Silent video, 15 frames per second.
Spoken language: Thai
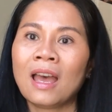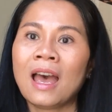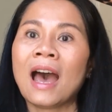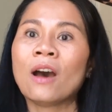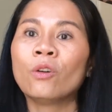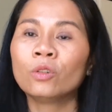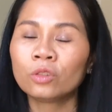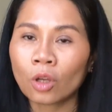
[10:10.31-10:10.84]

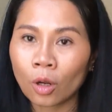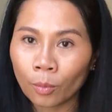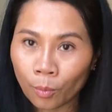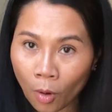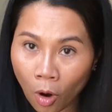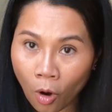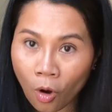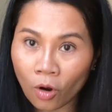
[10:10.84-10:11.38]
เฮาต้องบ
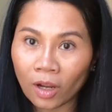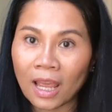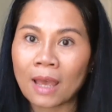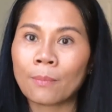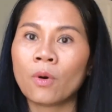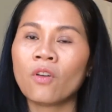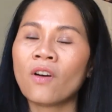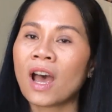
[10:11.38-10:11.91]
อกค่ะ
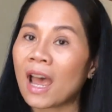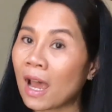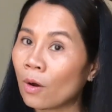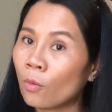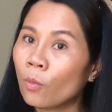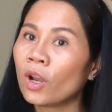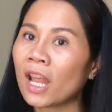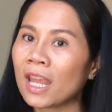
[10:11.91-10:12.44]
เพราะว่าเฮา
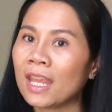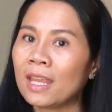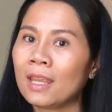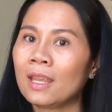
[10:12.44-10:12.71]
บ่ได้